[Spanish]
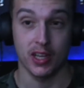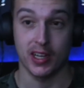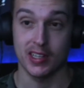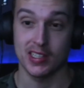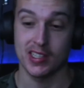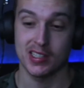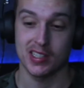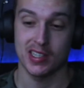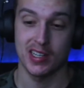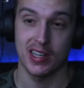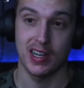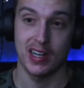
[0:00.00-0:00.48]
que se
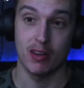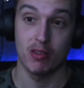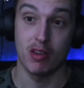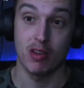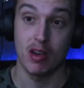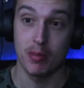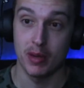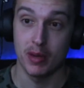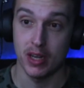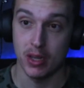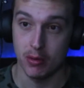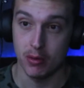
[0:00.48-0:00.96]
estrena la
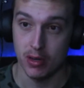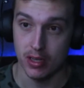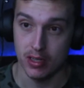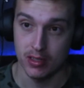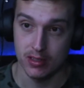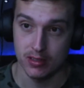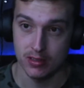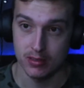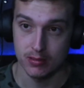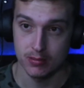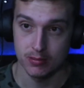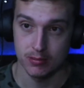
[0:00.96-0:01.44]
nueva película,
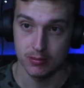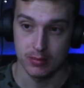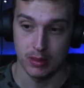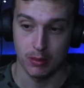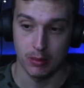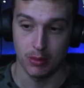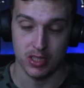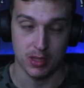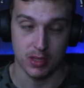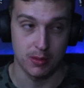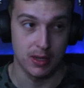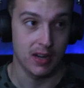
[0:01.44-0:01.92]

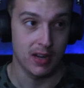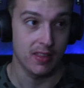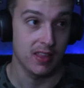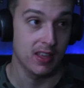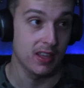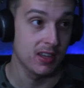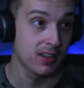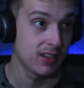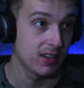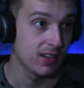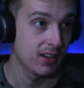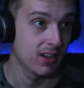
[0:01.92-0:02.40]
vamos a hablar
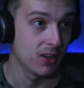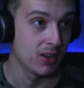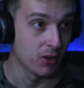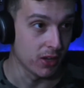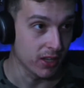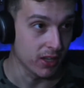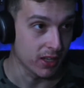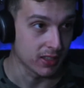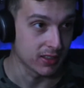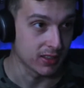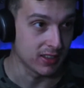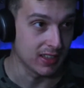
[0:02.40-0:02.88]
de el
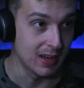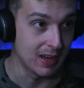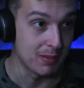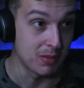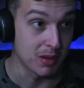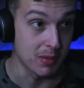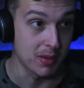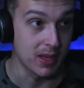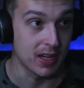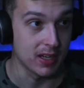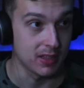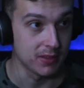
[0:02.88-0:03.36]
origen de la
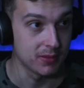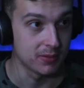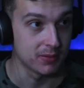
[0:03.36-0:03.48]
primera. La